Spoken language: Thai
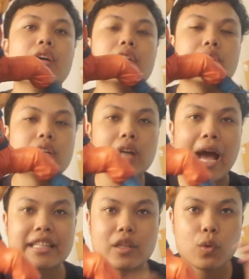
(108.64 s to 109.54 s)
คืออา
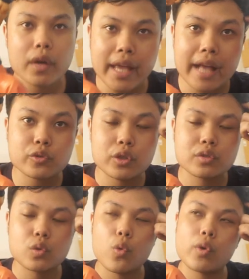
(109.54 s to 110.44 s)
จจะดูอย่างเงี้ยส่วน
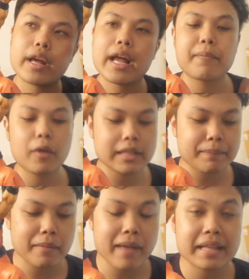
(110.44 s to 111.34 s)
สูงนะครับก็จะป
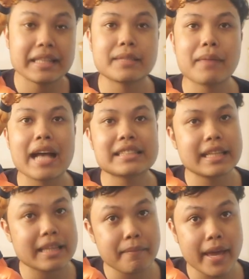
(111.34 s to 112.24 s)
ระมาณ25เซน
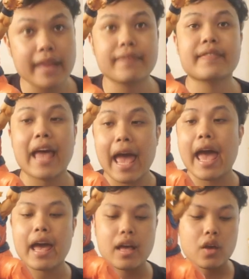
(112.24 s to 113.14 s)
ติเมตรแต่
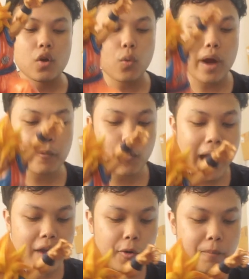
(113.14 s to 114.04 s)
ความกว้า
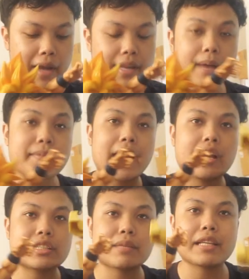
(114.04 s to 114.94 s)
งของมันเนี่ยครับใหญ่แล้ว
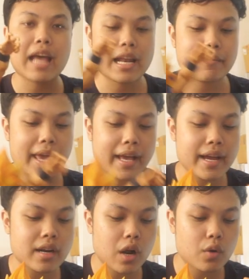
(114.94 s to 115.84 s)
ก็จะมีฐานน้ำแข็งให้
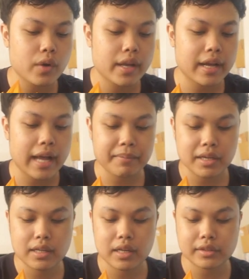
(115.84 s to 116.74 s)
เราด้วยนะครับก็
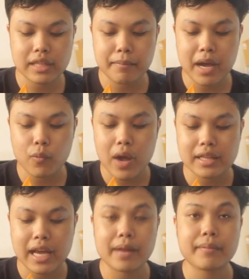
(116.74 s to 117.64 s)
คือเราสามารถวาง
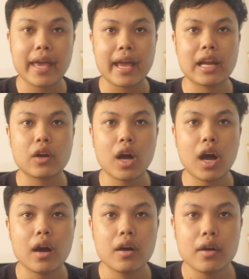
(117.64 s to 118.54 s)
ฐานน้ำแข็งแล้วก็
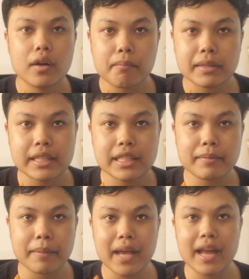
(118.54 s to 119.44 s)
มันจะยืนแบ
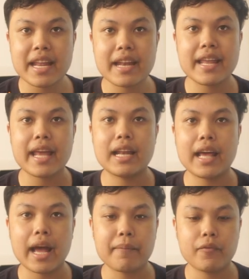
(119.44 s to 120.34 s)
บเนี้ยเด่นๆเลย
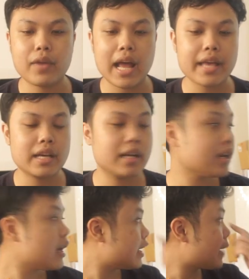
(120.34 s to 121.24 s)
ครับเวลายืน
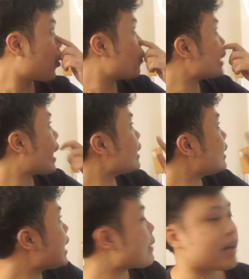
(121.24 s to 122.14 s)
เดี๋ยวผมจะให้
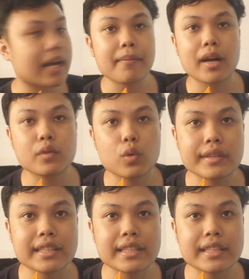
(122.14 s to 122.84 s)
เทียบนะครับกับตัวส